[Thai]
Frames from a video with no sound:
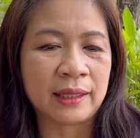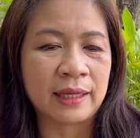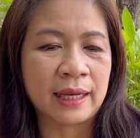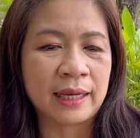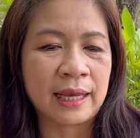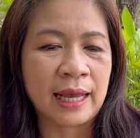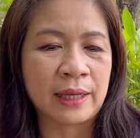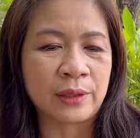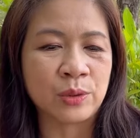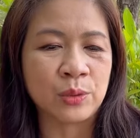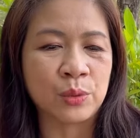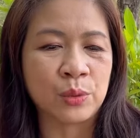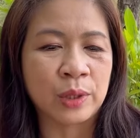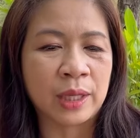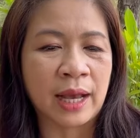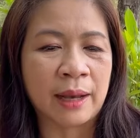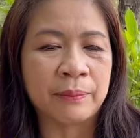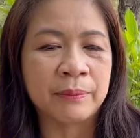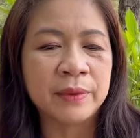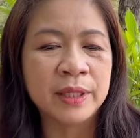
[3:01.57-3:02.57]
นะคะอยู่
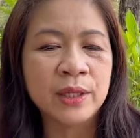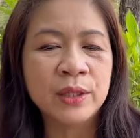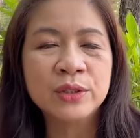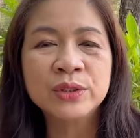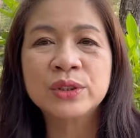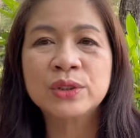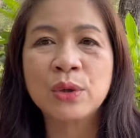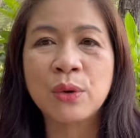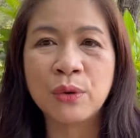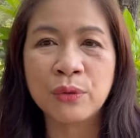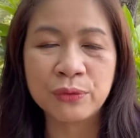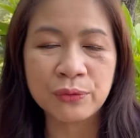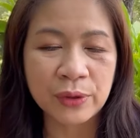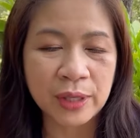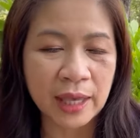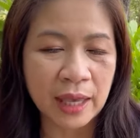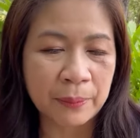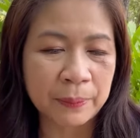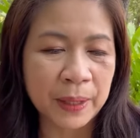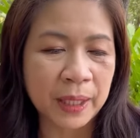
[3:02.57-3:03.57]
กับโซเฟี
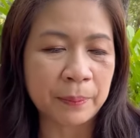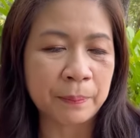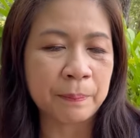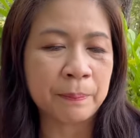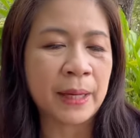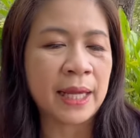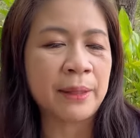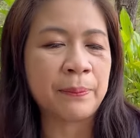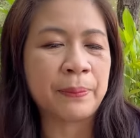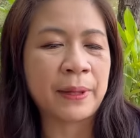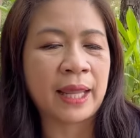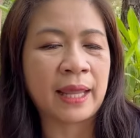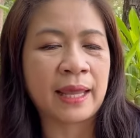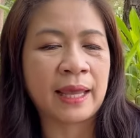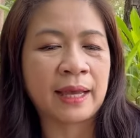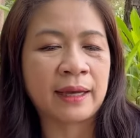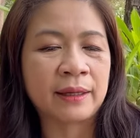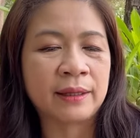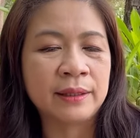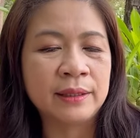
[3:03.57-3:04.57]
ยเพชรบ้านแพ
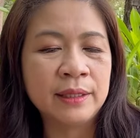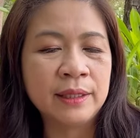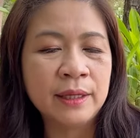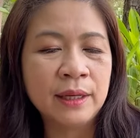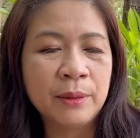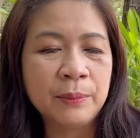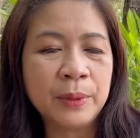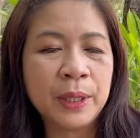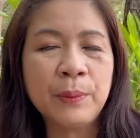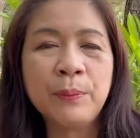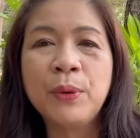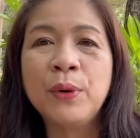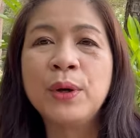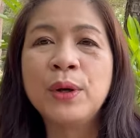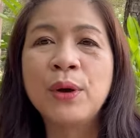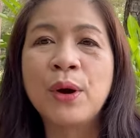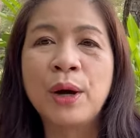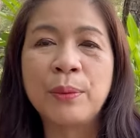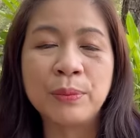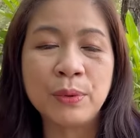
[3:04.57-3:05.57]
งเพื่อนโพด
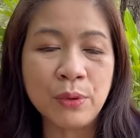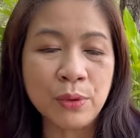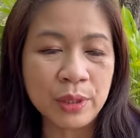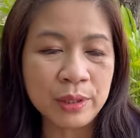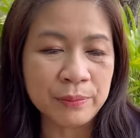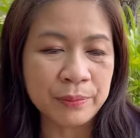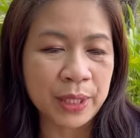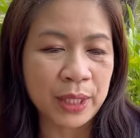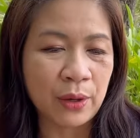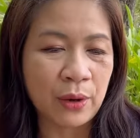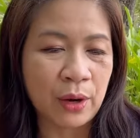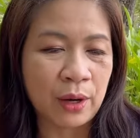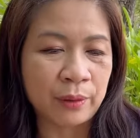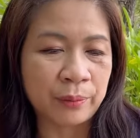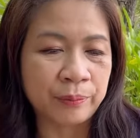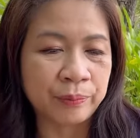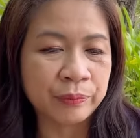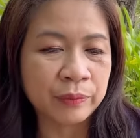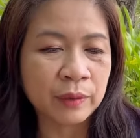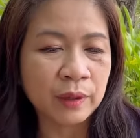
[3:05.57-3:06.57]
ขอบคุณพี่น้อง
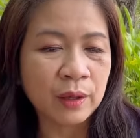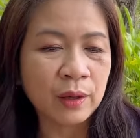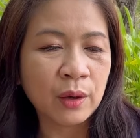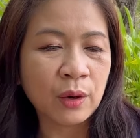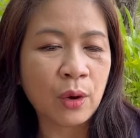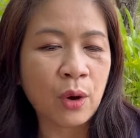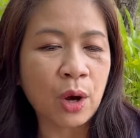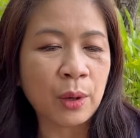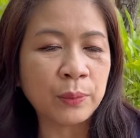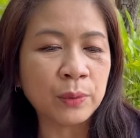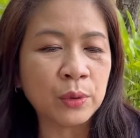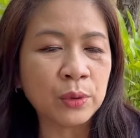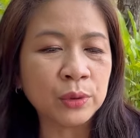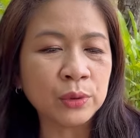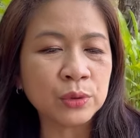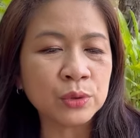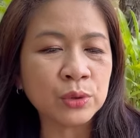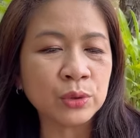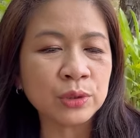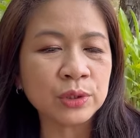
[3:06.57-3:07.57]
ขอบคุณ
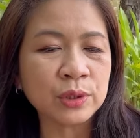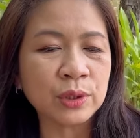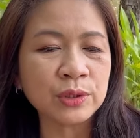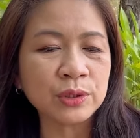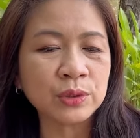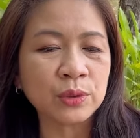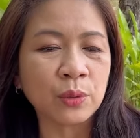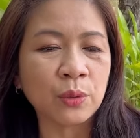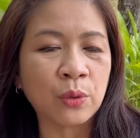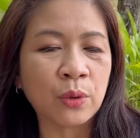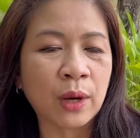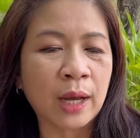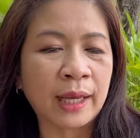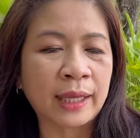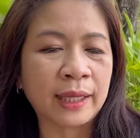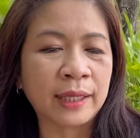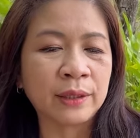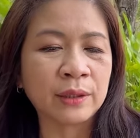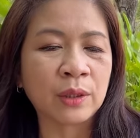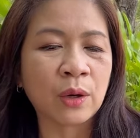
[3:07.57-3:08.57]
ชุดสว
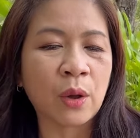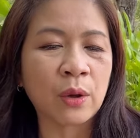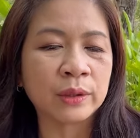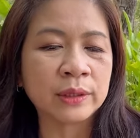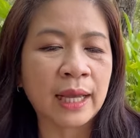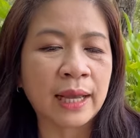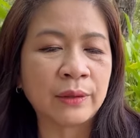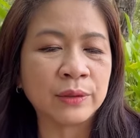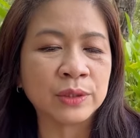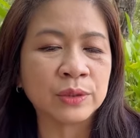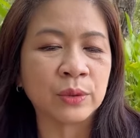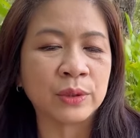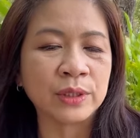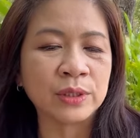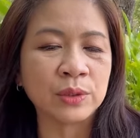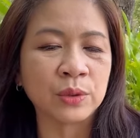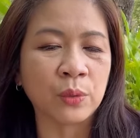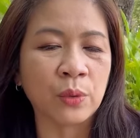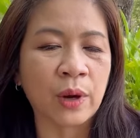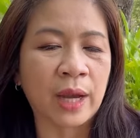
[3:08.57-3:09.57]
ยๆรองเท้า
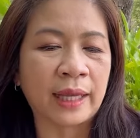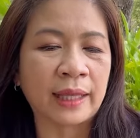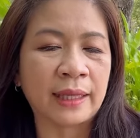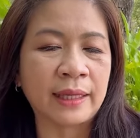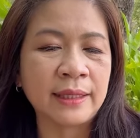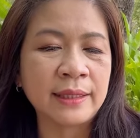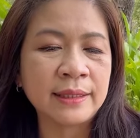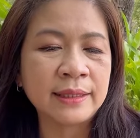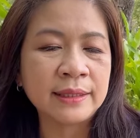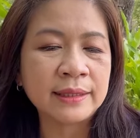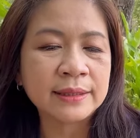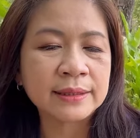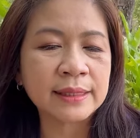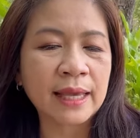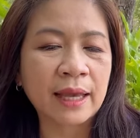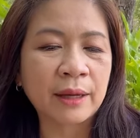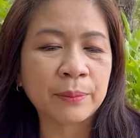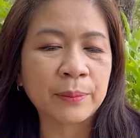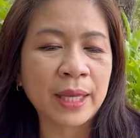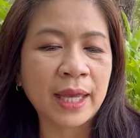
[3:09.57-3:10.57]
สวยๆ
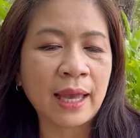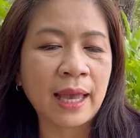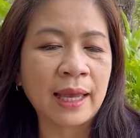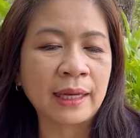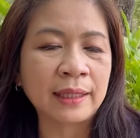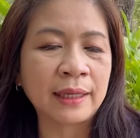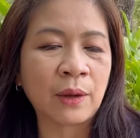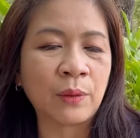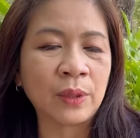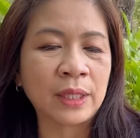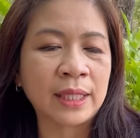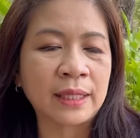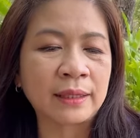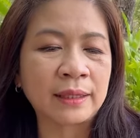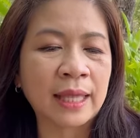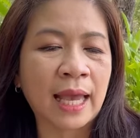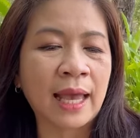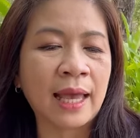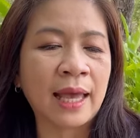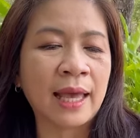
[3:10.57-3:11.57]
จากแม่ฮักเกาหลี
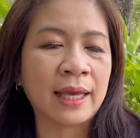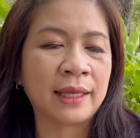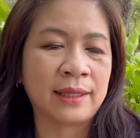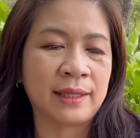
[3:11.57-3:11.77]
ใต้